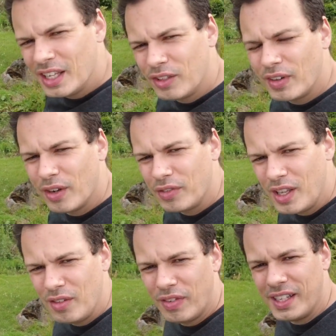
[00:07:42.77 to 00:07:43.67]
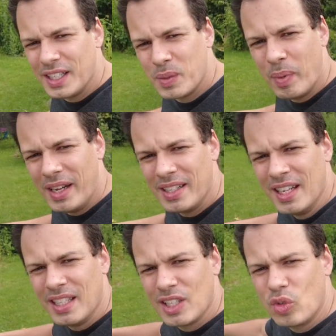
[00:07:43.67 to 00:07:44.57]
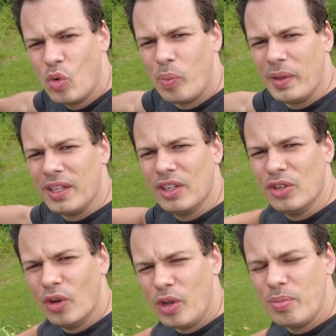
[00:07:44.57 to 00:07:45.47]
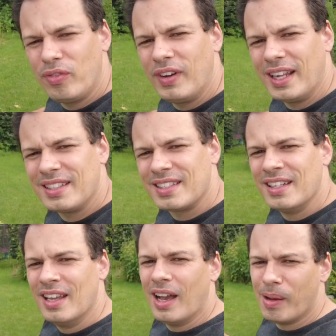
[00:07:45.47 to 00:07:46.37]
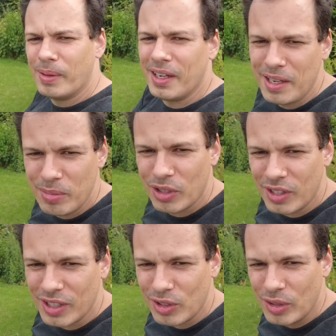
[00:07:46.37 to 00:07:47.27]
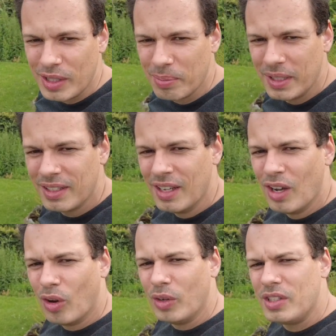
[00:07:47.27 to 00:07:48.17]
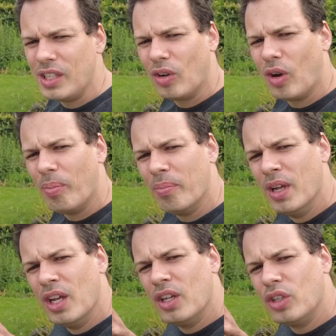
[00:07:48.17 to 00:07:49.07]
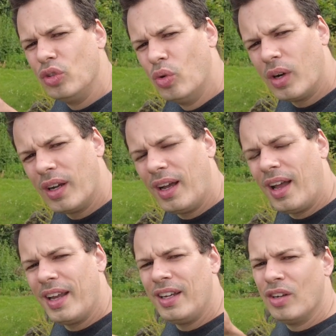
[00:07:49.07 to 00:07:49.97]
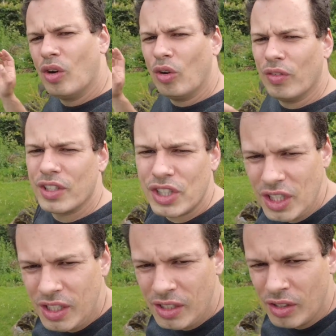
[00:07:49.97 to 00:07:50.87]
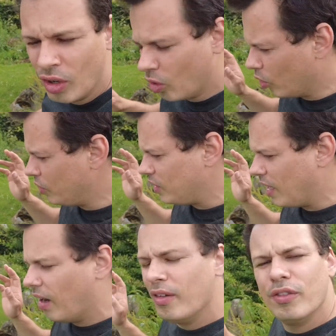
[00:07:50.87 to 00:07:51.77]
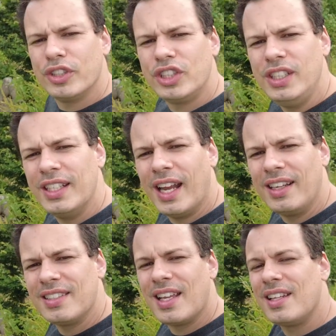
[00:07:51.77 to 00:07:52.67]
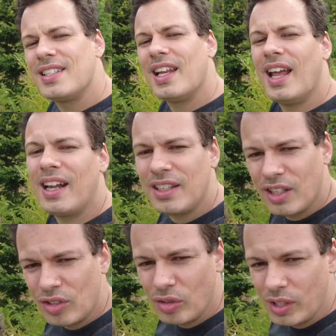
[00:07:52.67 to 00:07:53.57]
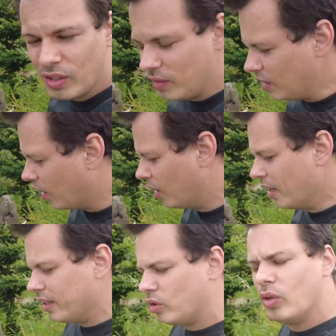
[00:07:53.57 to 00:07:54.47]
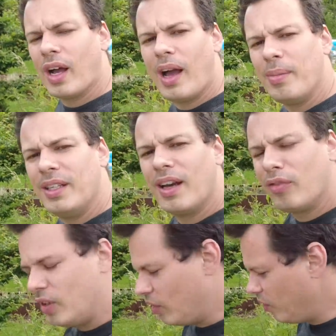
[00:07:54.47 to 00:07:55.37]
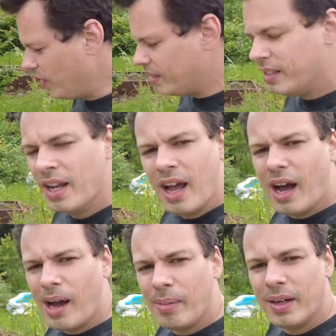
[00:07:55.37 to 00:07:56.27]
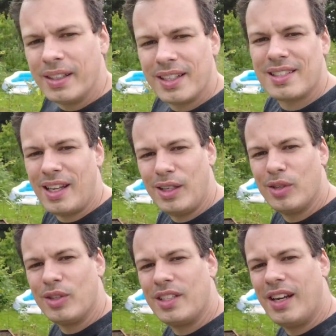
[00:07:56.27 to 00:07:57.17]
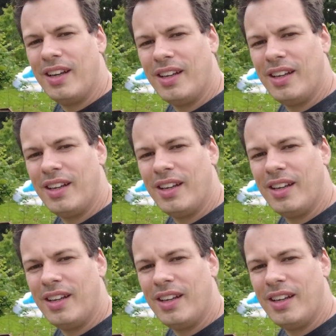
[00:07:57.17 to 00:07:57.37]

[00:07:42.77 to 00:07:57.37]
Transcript: Ich werde auf jeden Fall jetzt bald das Hochbeet neu bepflanzen, aber dann nehme ich euch natürlich mit und hier kommen Gurken rein, Auberginen und ja, verschiedene andere Sachen, Salate natürlich wieder, Kohlrabi darf nicht fehlen, aber das zeige ich euch dann.